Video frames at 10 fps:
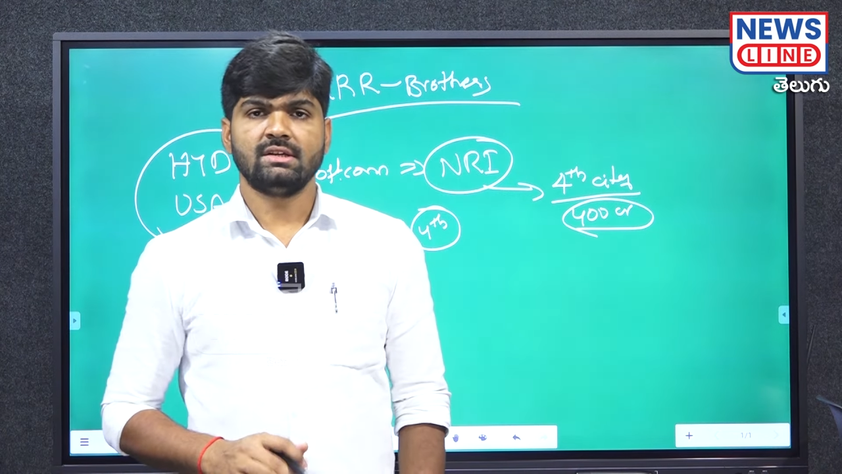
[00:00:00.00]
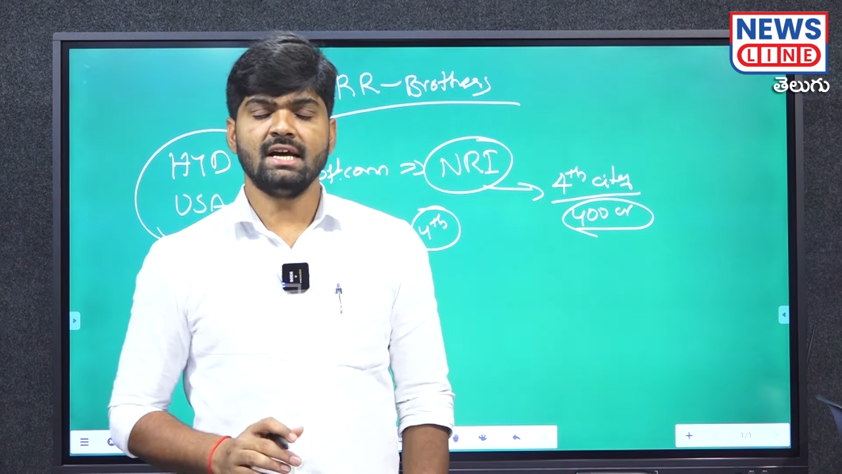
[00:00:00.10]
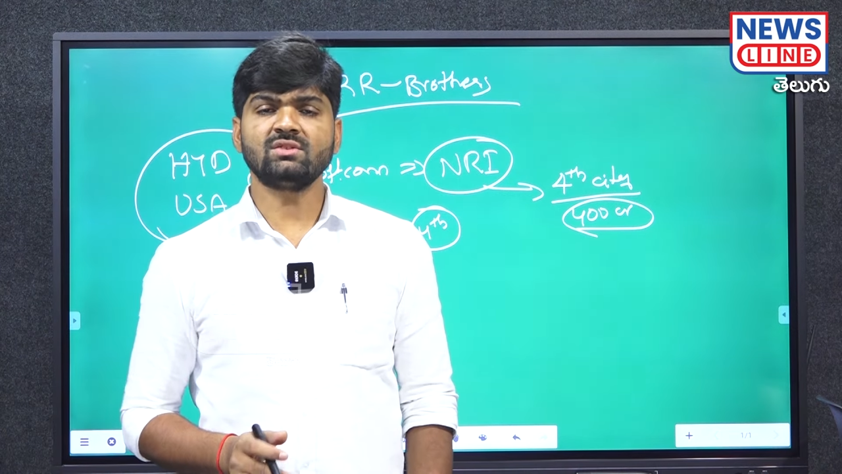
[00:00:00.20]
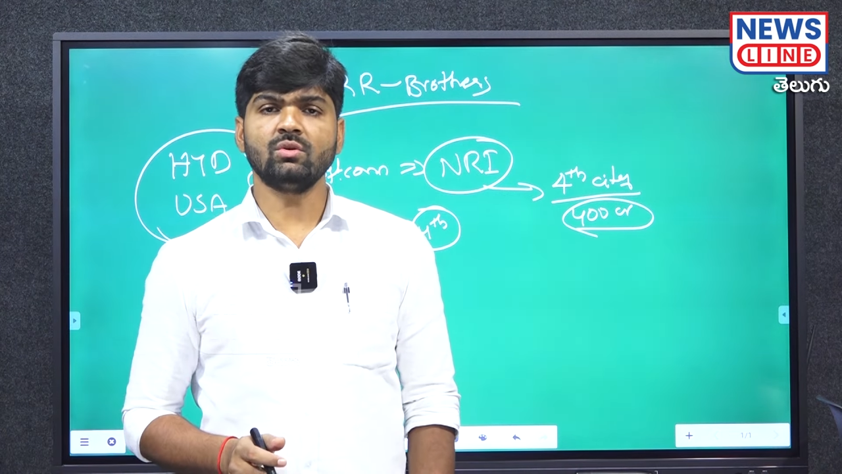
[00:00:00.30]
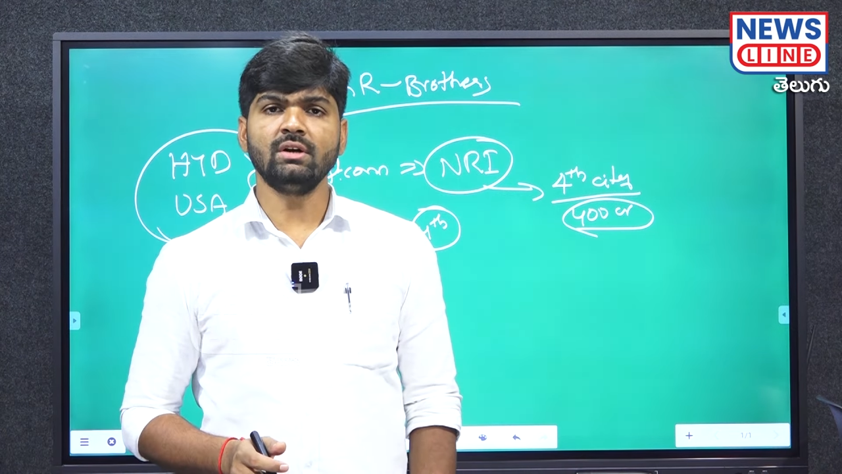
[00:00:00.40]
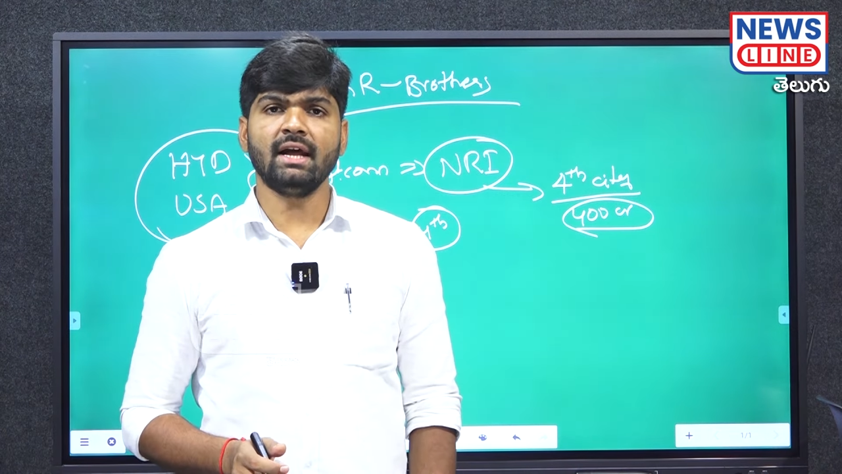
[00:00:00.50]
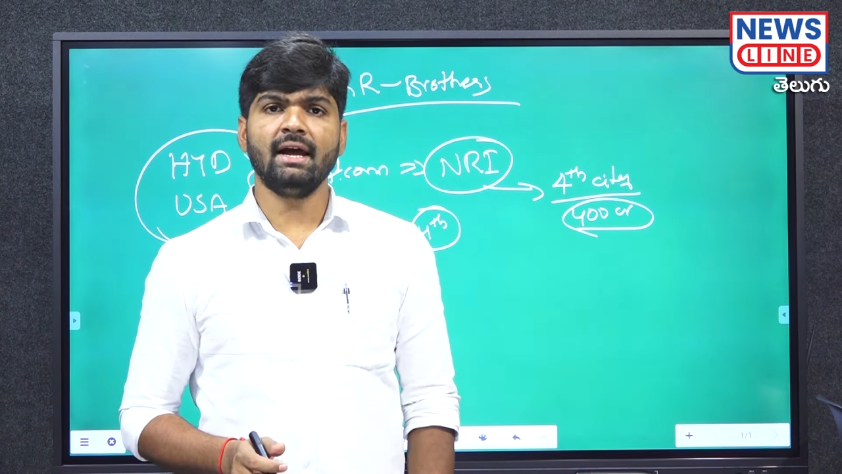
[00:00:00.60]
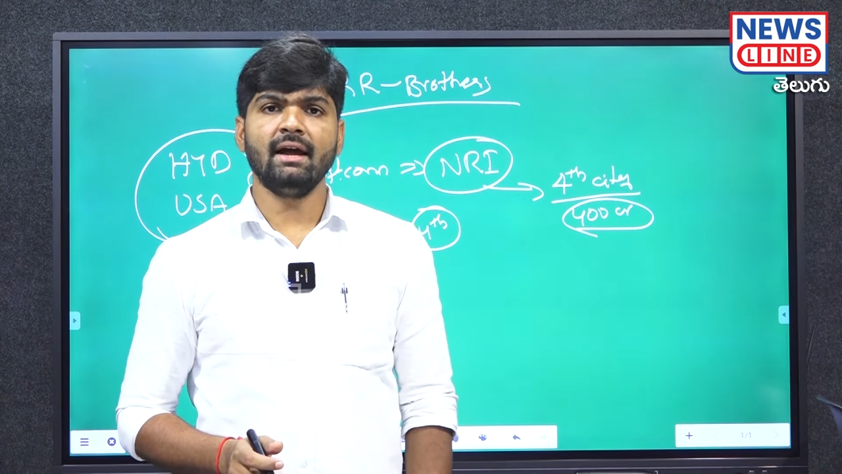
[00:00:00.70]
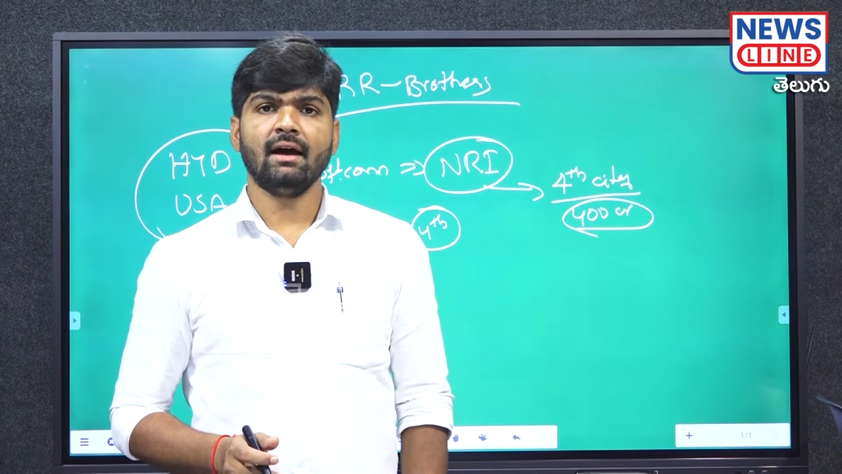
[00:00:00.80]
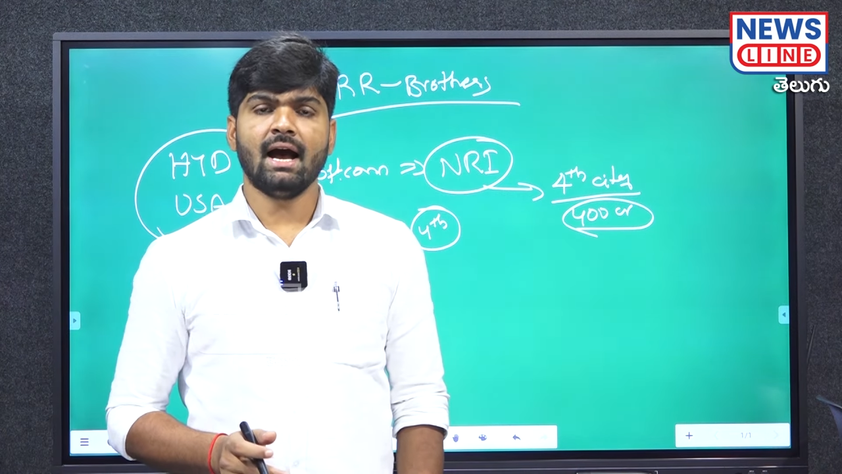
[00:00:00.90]
చేసుకుంటే
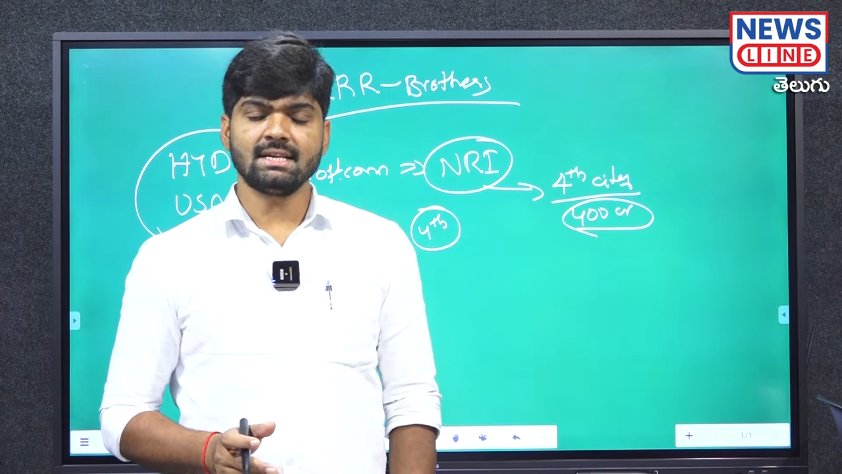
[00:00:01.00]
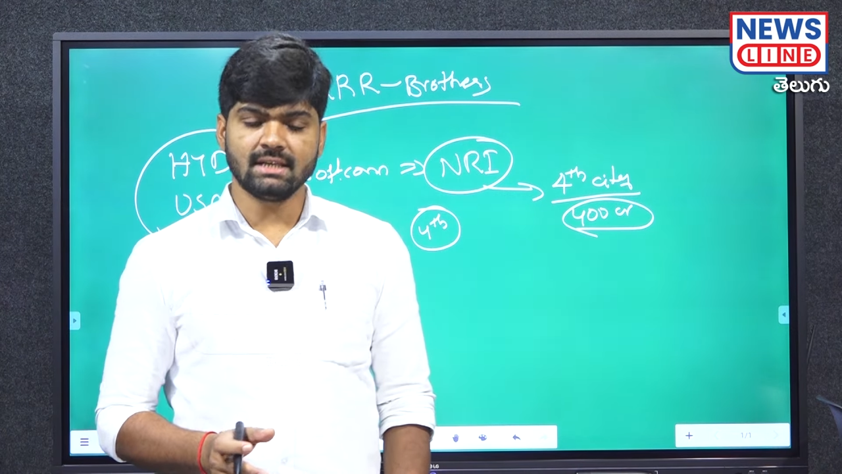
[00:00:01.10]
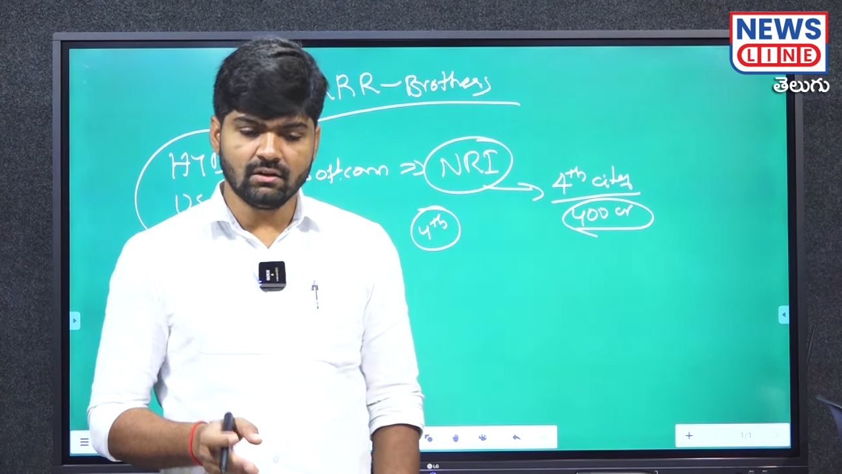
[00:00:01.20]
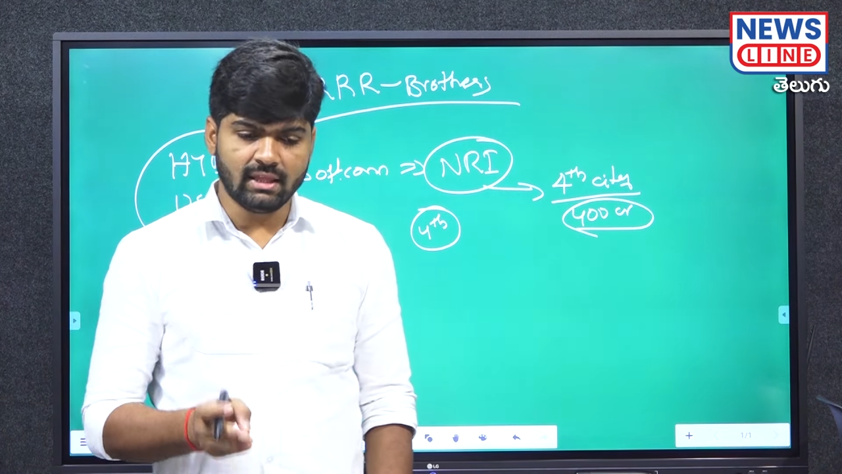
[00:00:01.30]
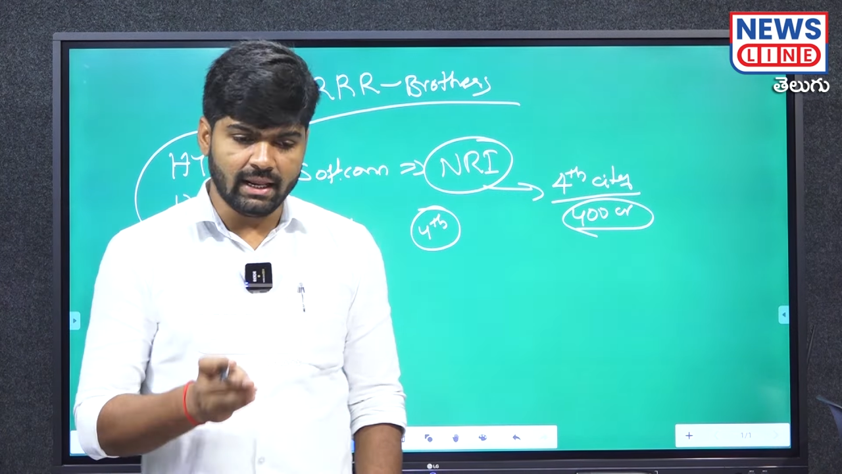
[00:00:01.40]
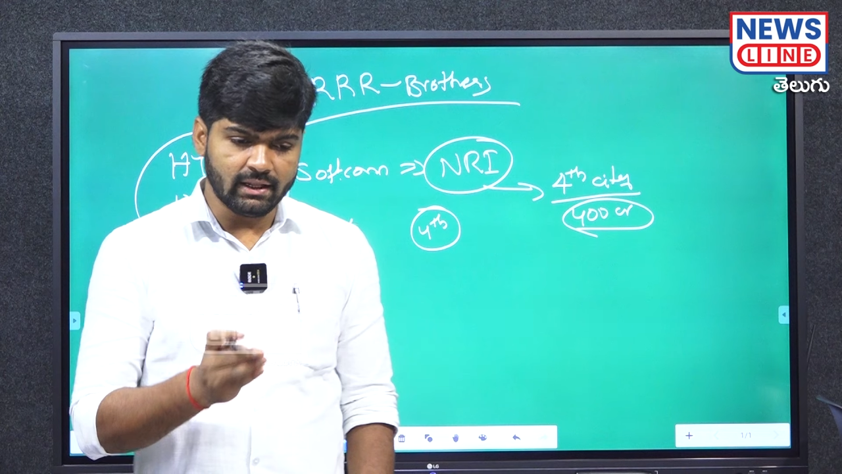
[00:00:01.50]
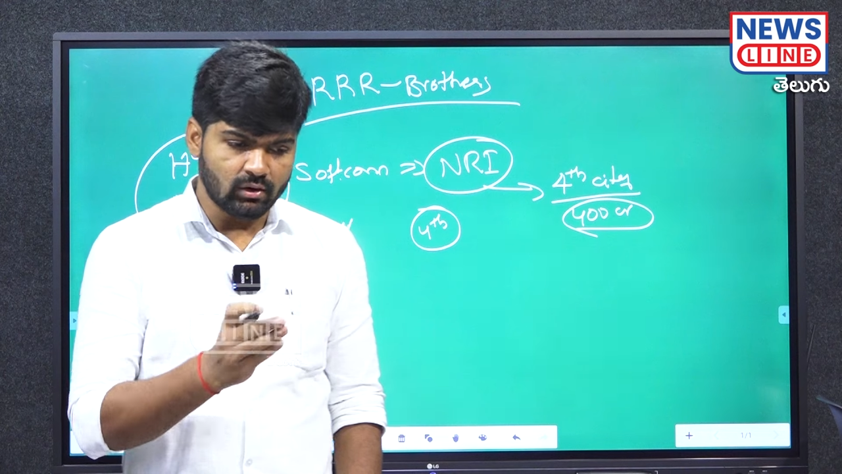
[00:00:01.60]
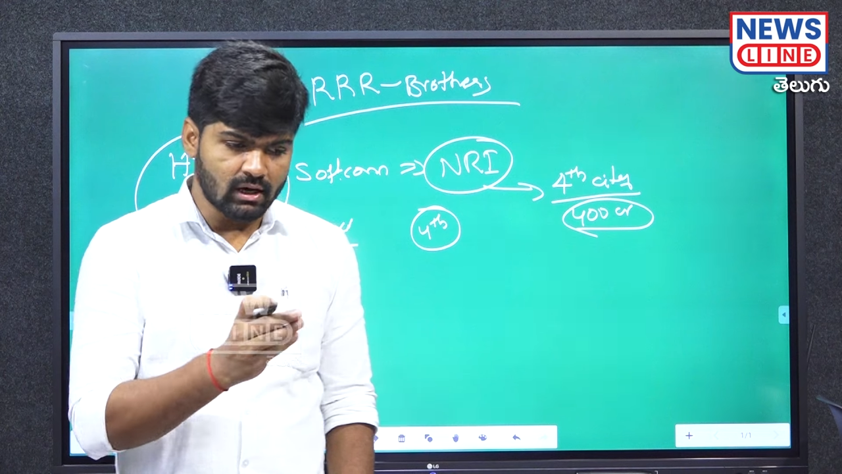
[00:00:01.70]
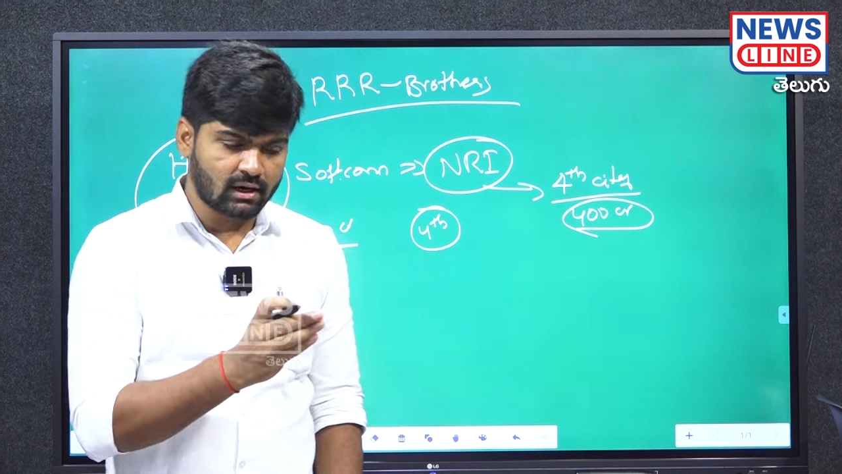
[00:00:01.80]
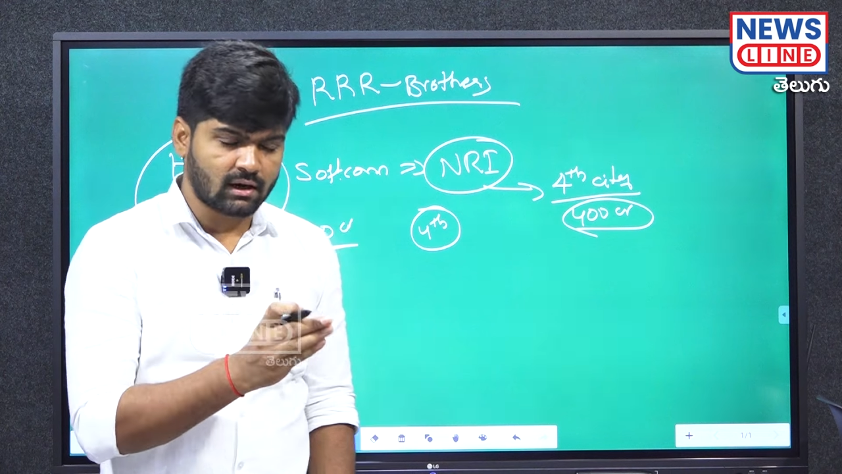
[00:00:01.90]
అసలు దానికి ఒక